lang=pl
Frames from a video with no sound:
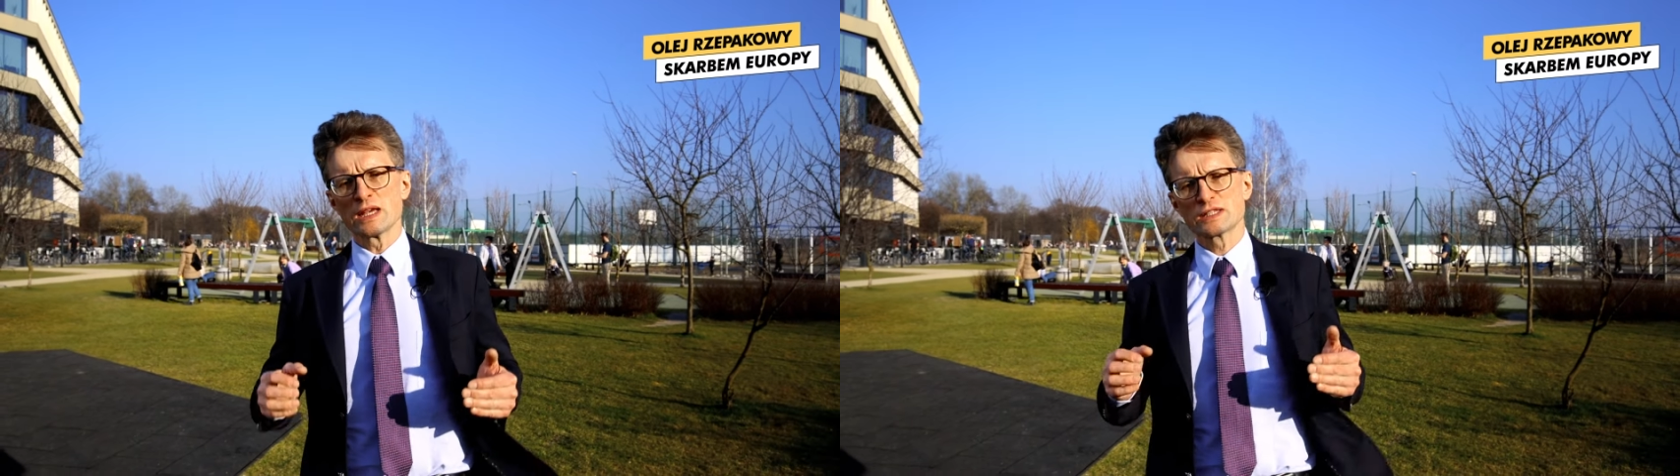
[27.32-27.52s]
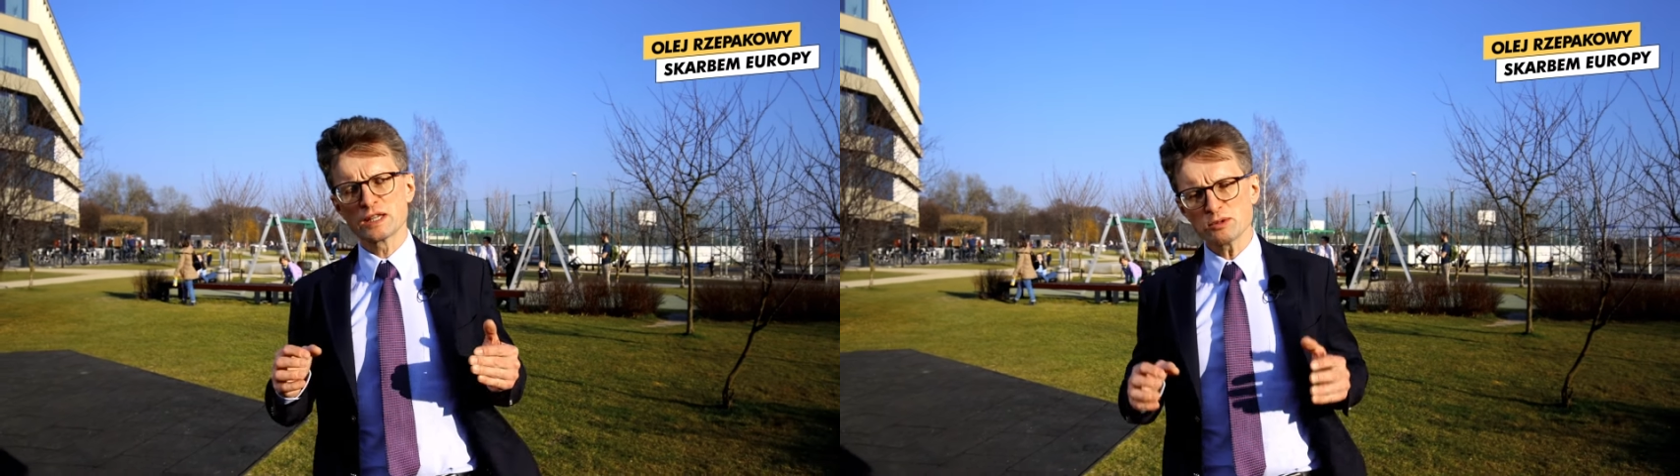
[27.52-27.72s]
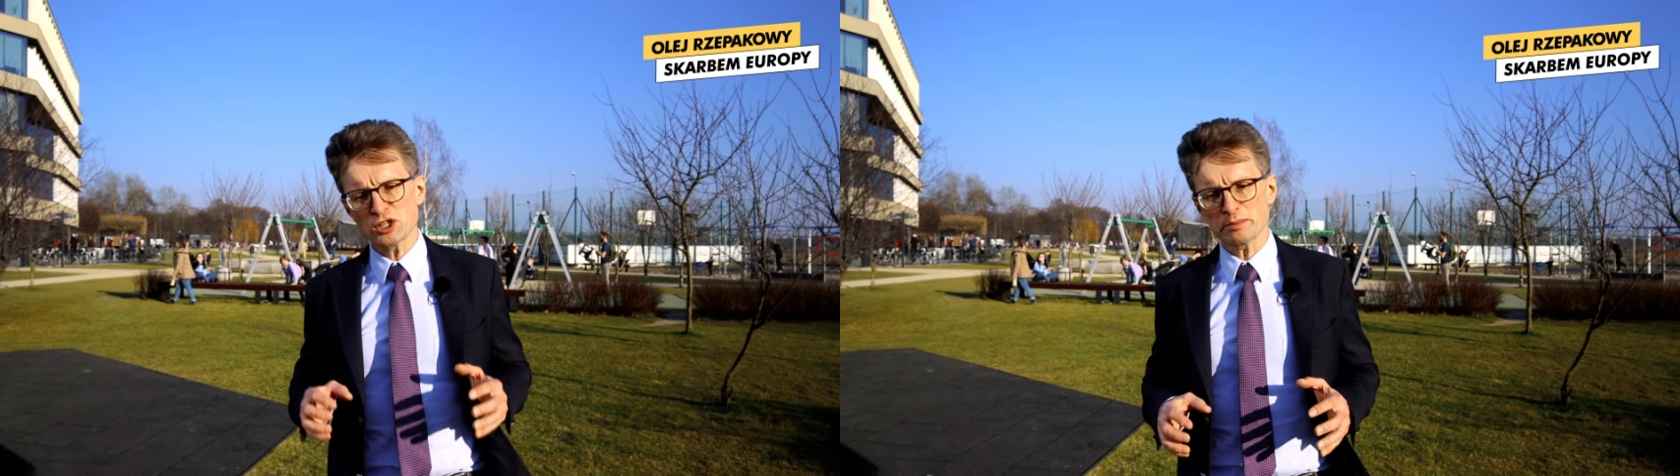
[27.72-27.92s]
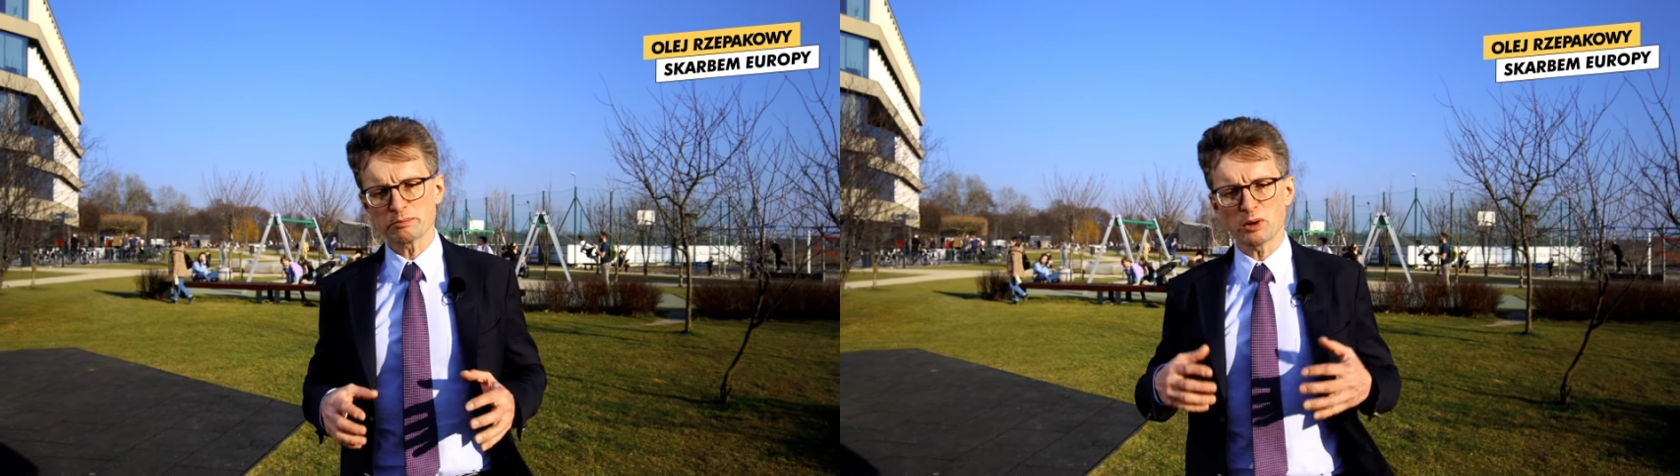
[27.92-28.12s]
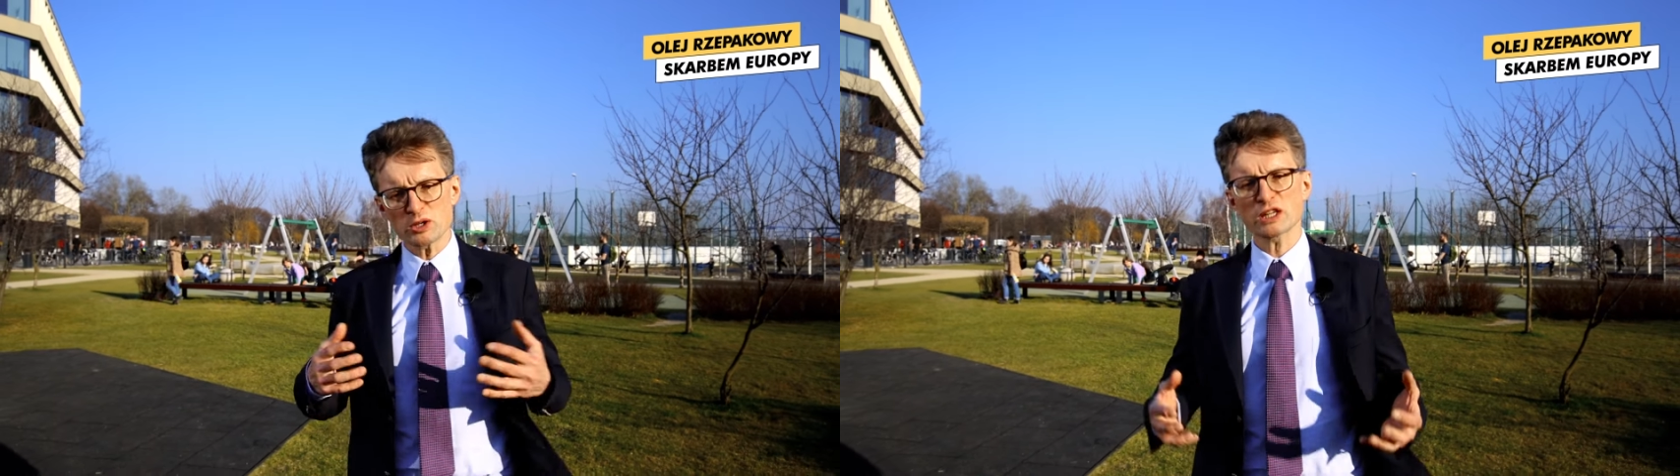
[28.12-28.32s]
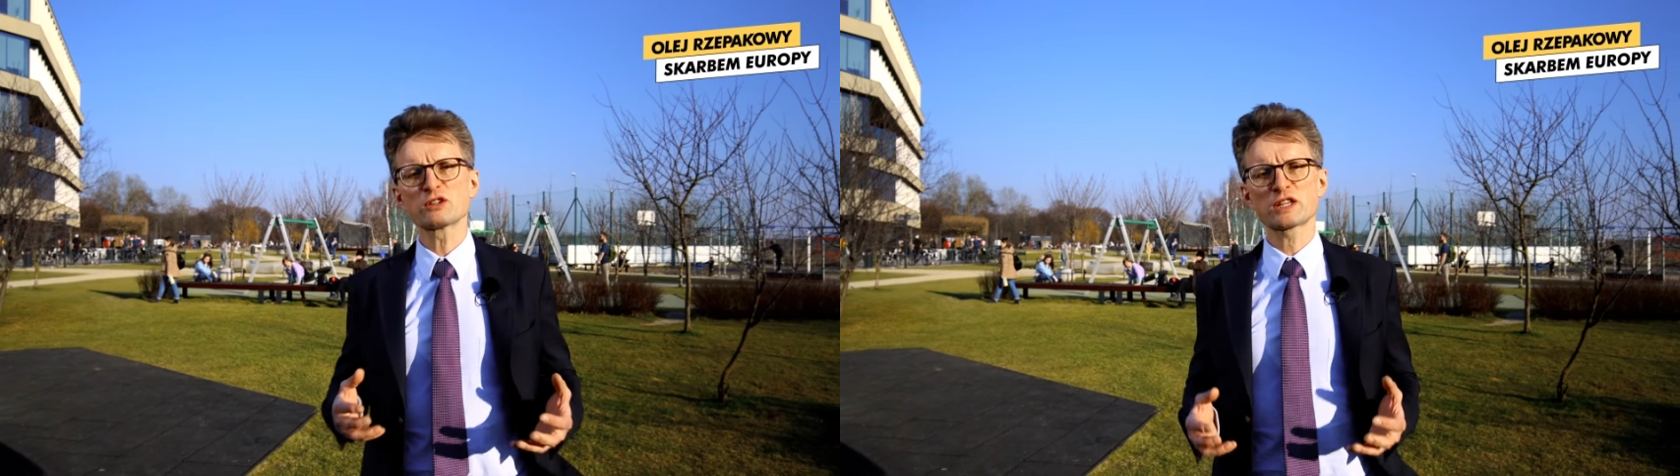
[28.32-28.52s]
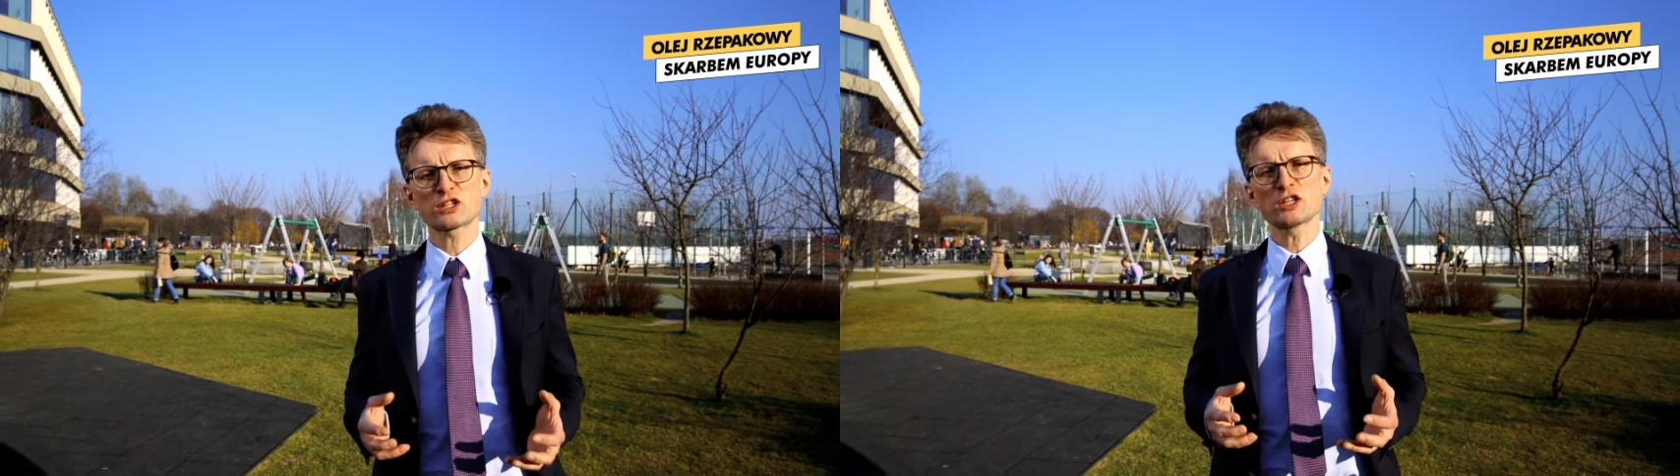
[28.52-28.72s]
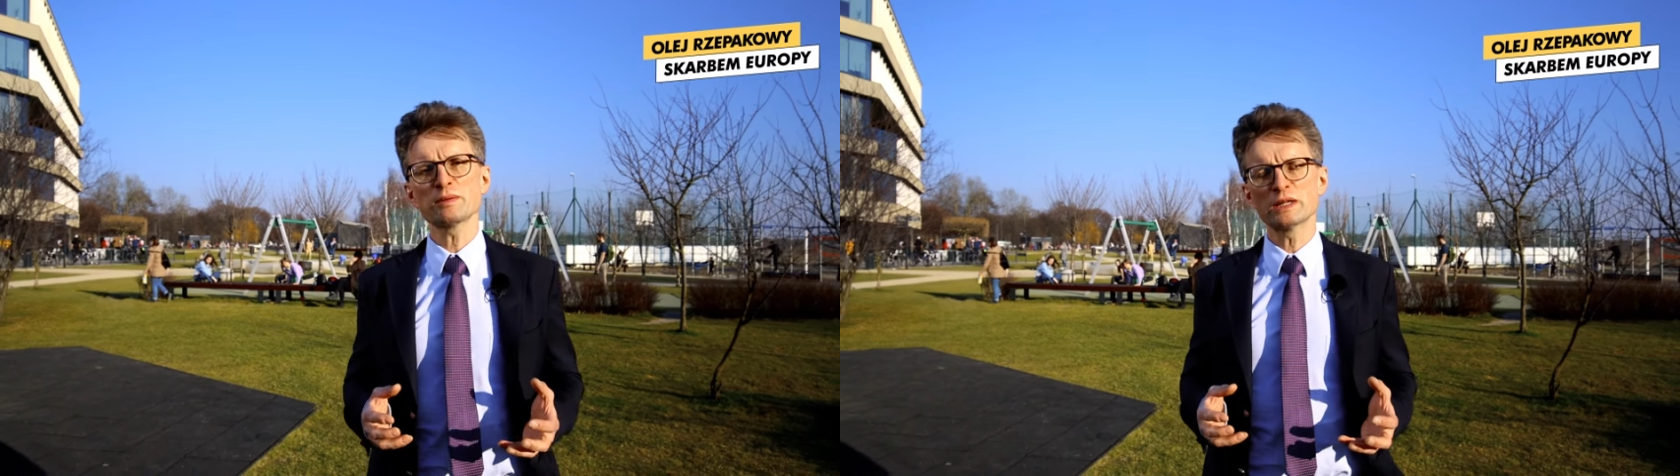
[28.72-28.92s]
Z tym, że poza
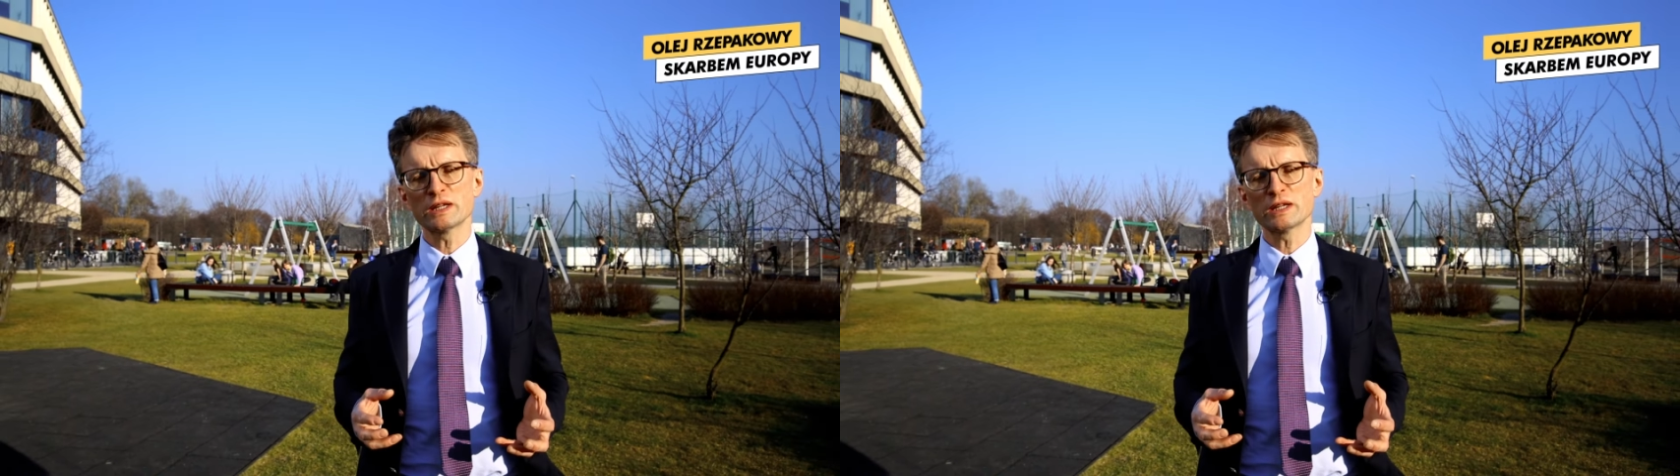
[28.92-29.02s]
dostarczeniem